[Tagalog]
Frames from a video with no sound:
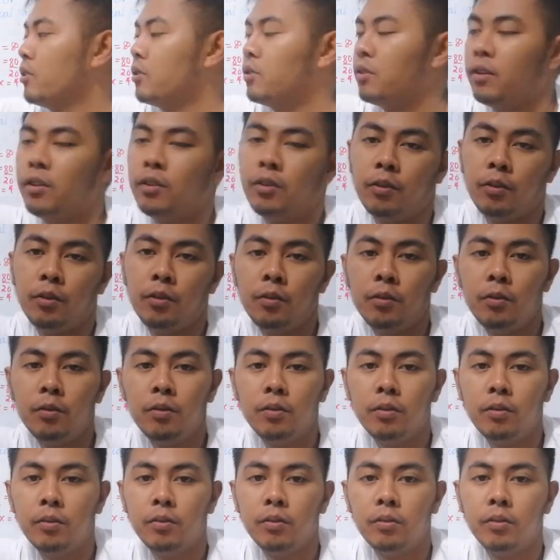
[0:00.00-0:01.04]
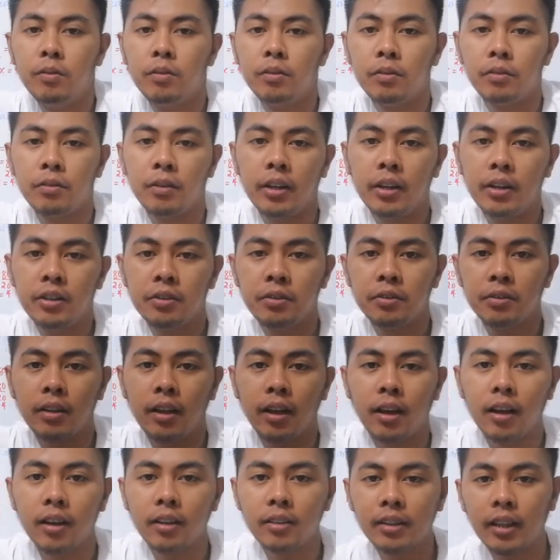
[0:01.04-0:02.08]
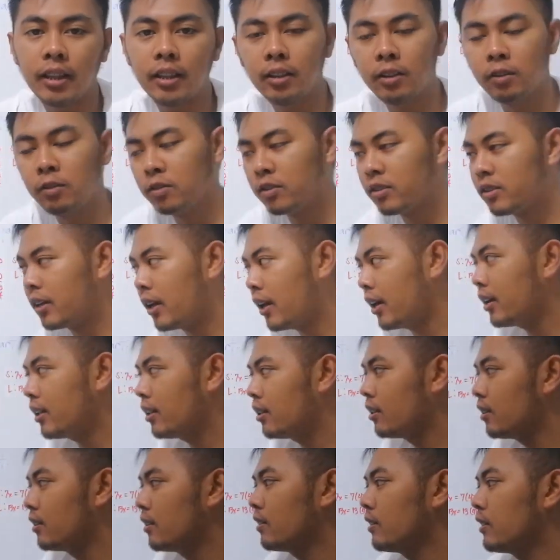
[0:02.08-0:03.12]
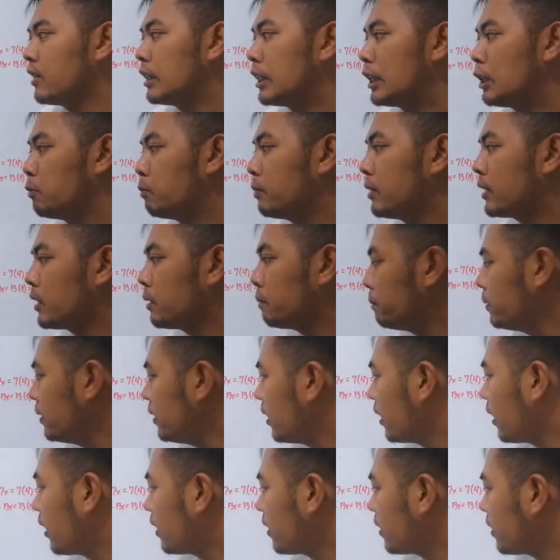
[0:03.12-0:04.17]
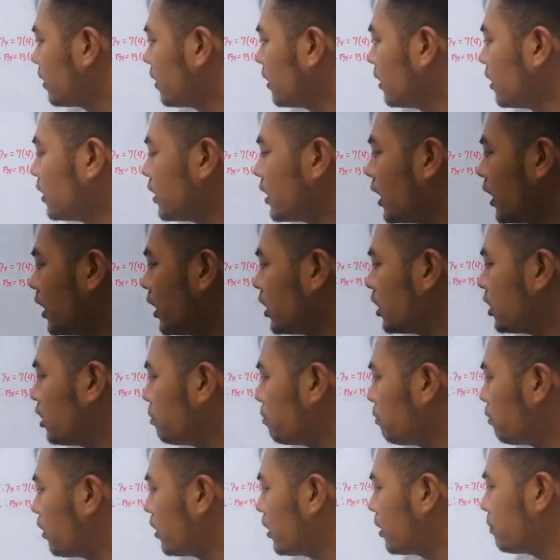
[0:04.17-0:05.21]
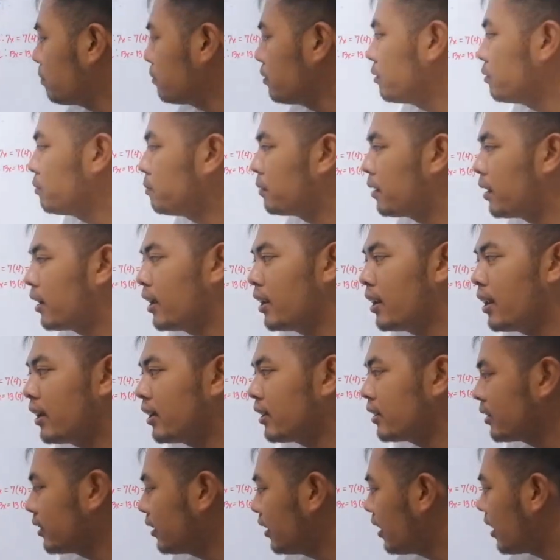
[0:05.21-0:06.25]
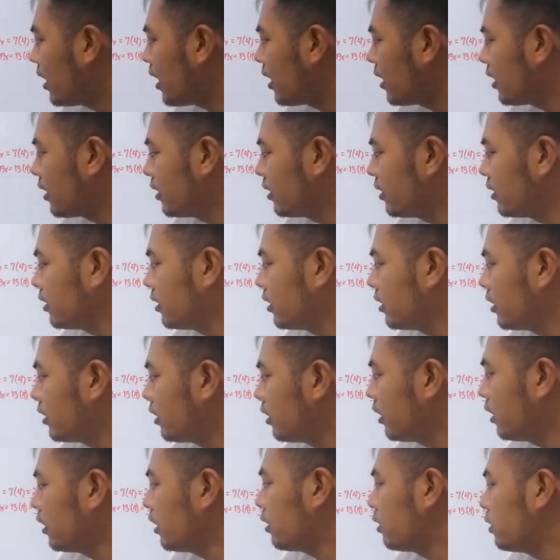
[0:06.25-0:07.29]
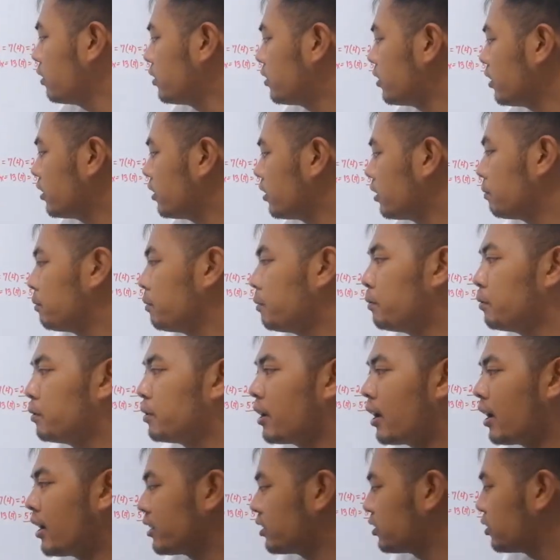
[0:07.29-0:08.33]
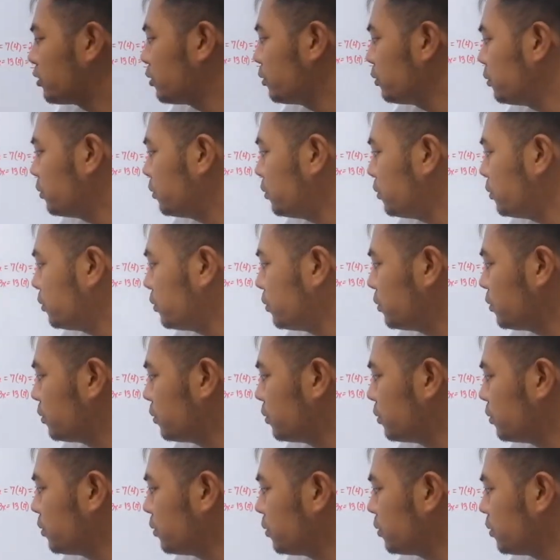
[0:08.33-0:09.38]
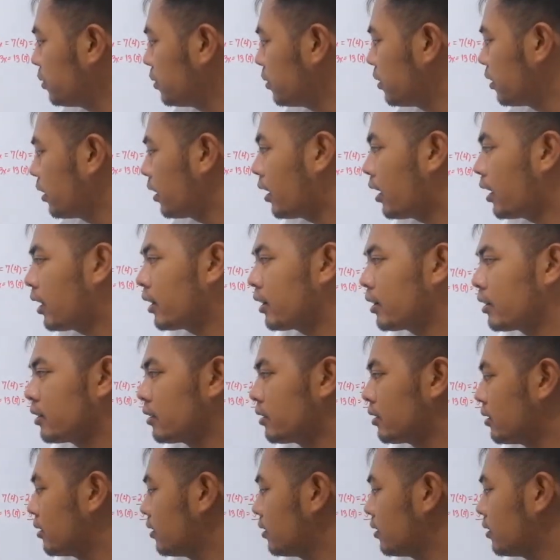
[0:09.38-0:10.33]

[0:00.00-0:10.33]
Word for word: So ito yung ratio ng tatlong side. So ibig sabihin, dahil hindi mo alam yung mga length nila, eh, consider mo muna as 2x,